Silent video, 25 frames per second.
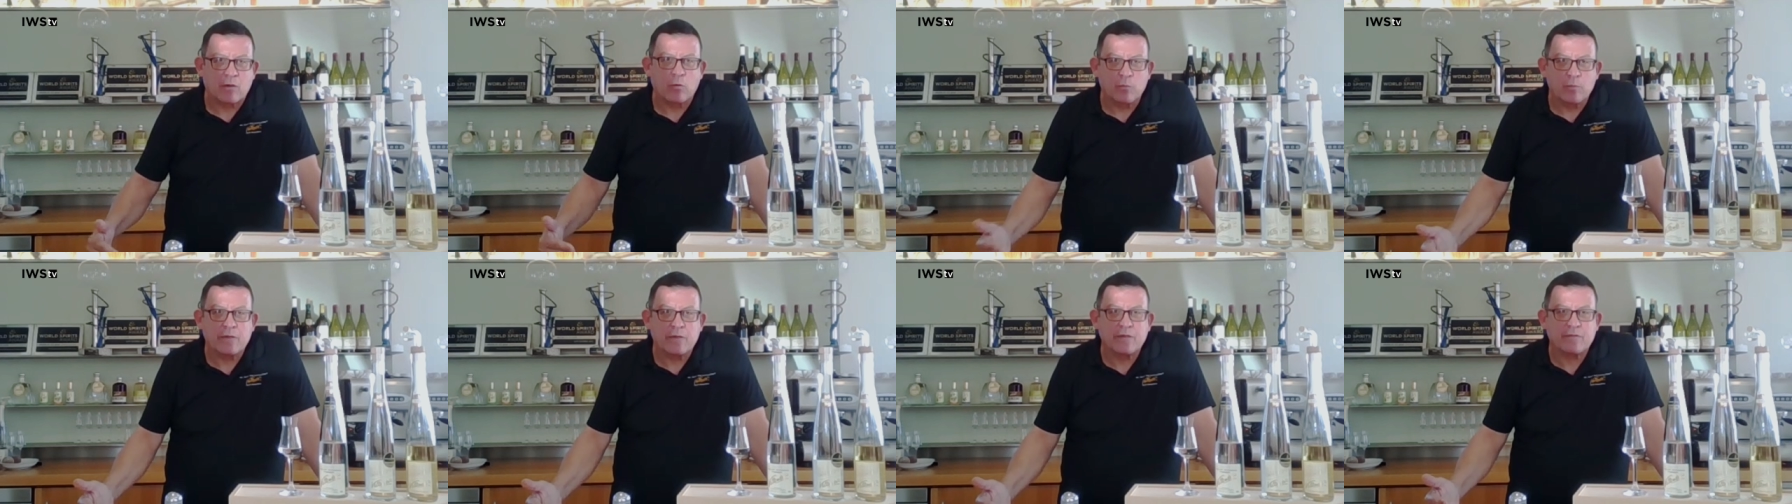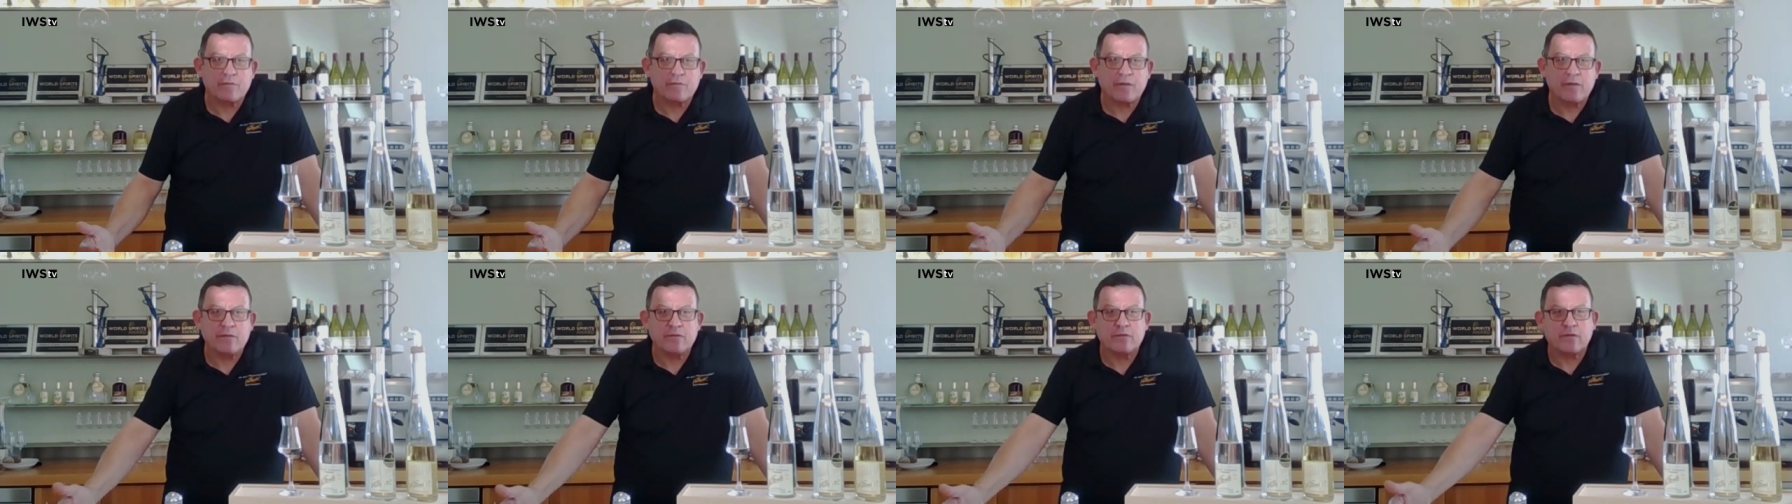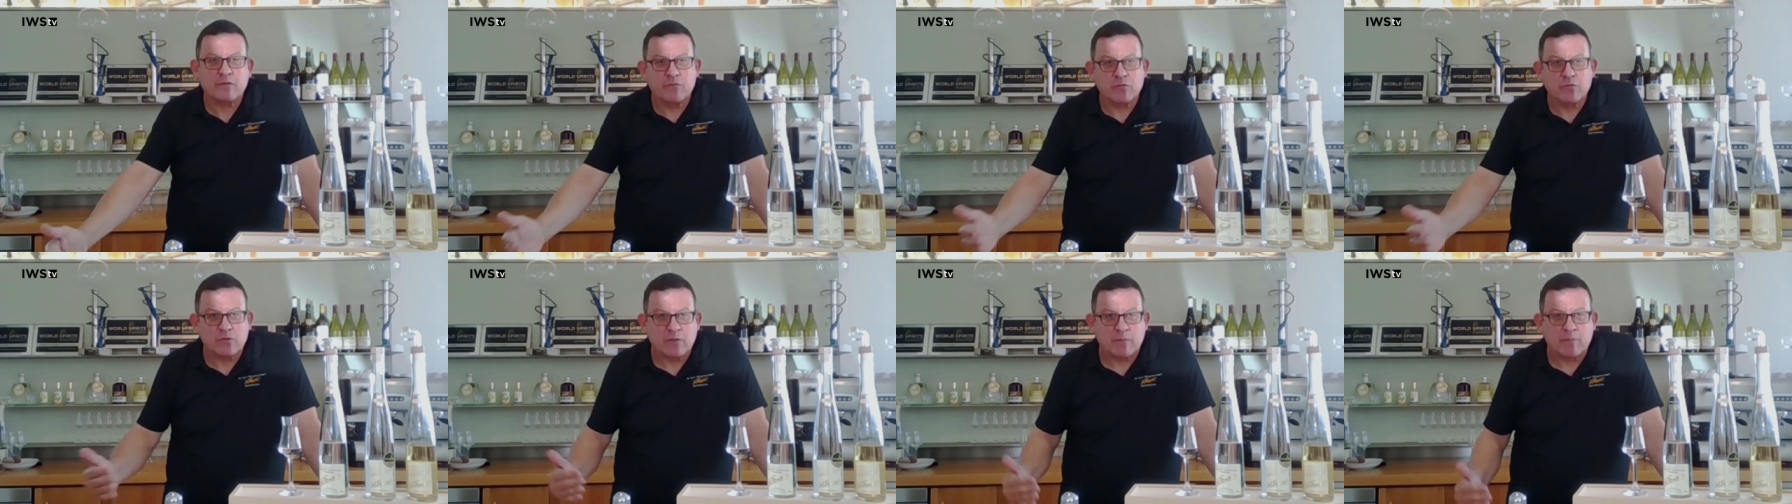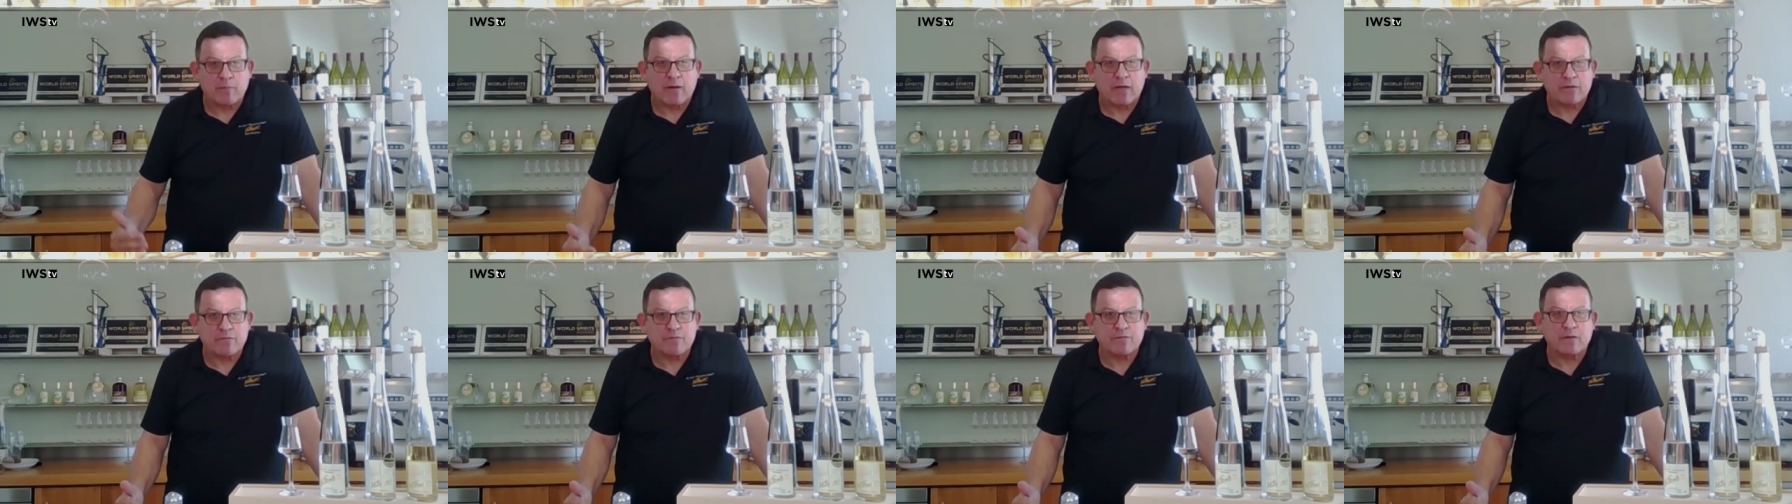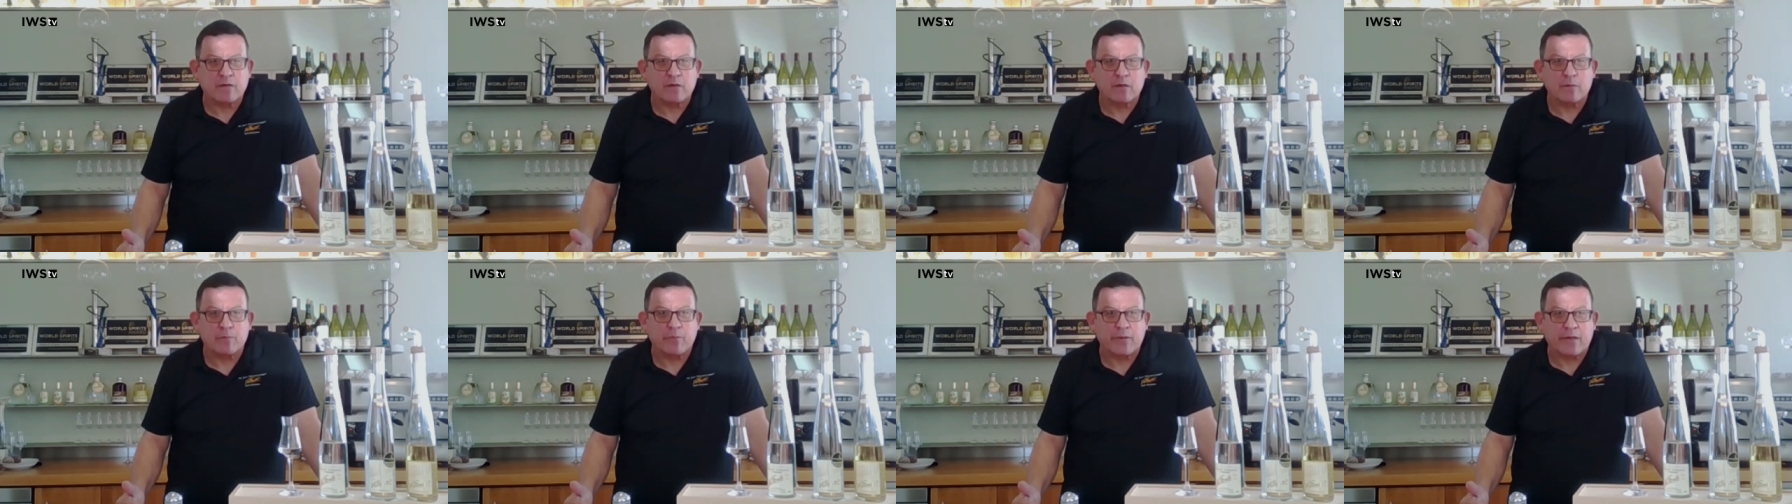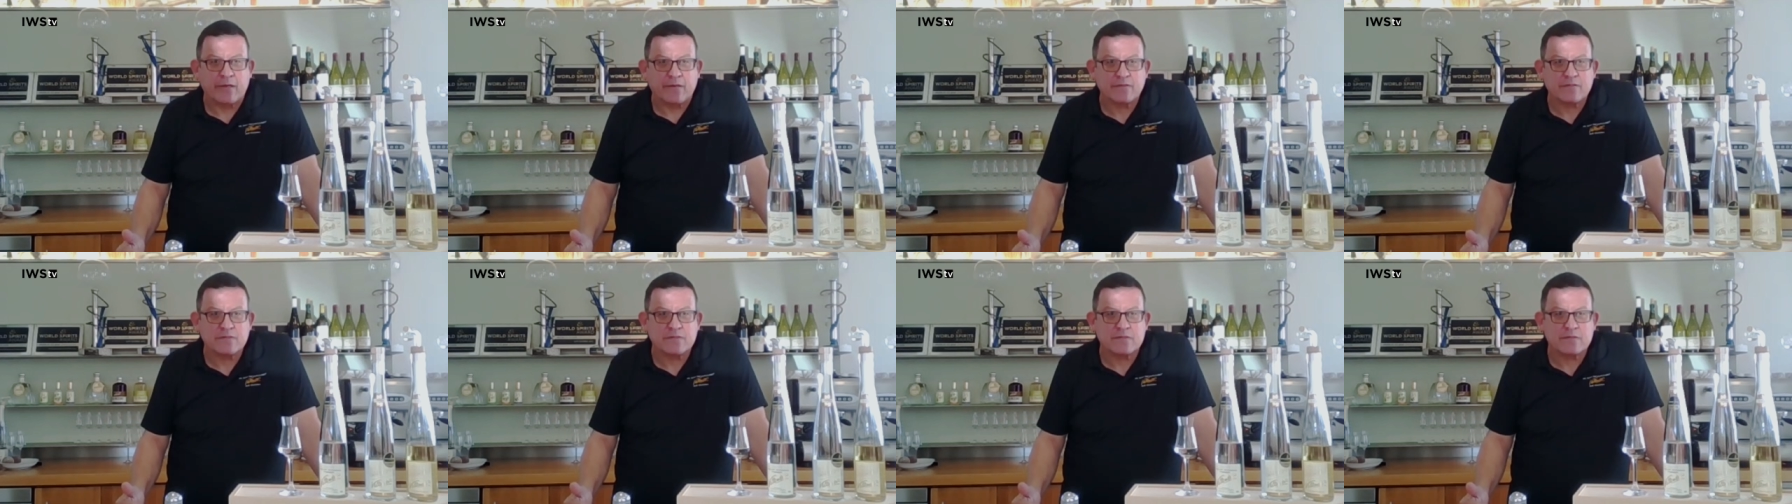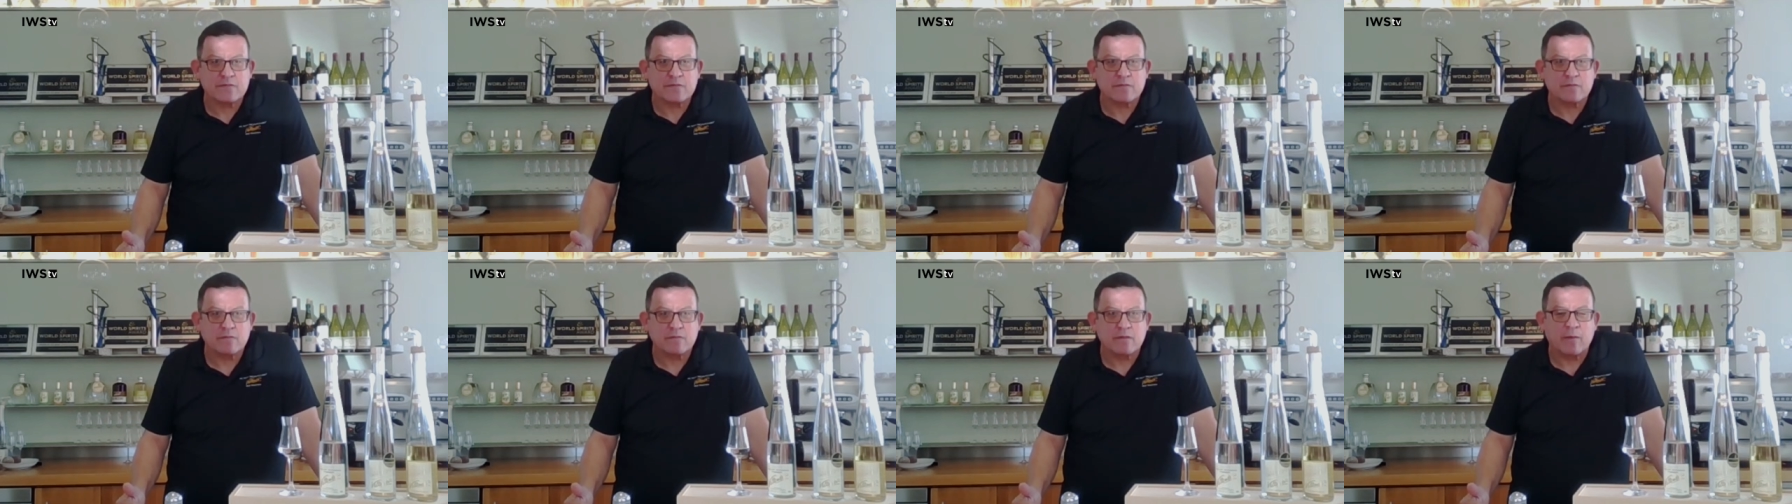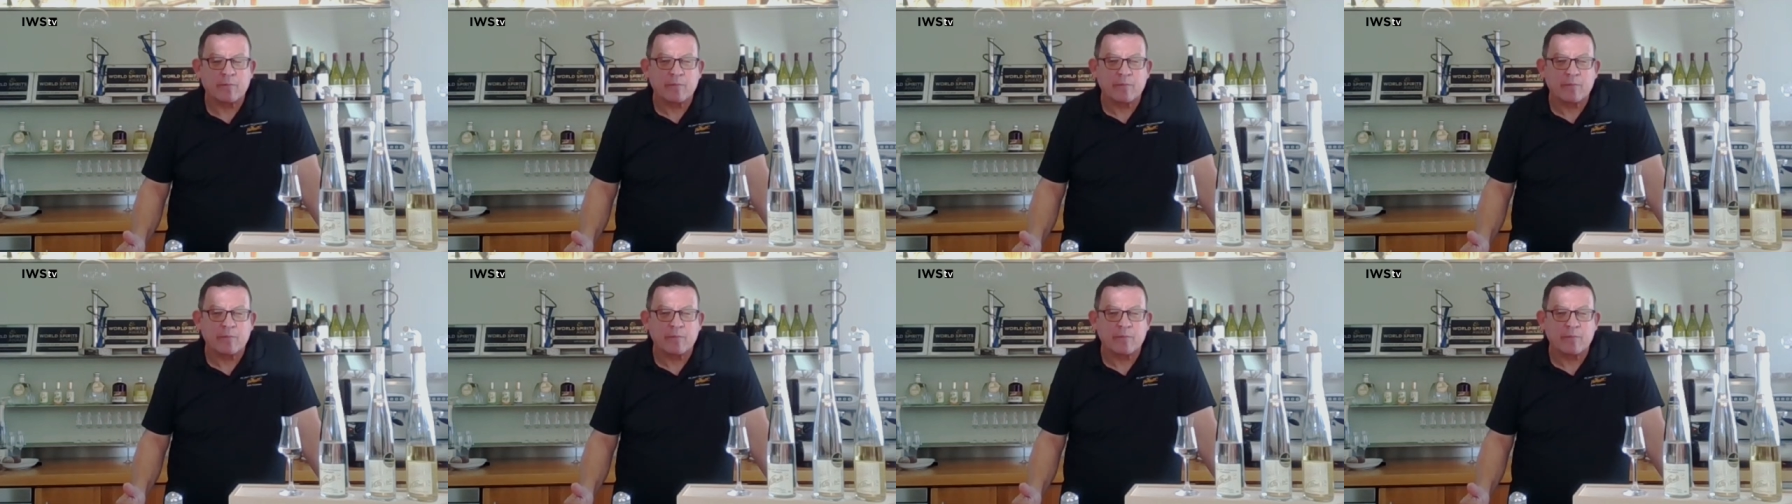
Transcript: ja rumgedreht, da wird am Anfang gepresst.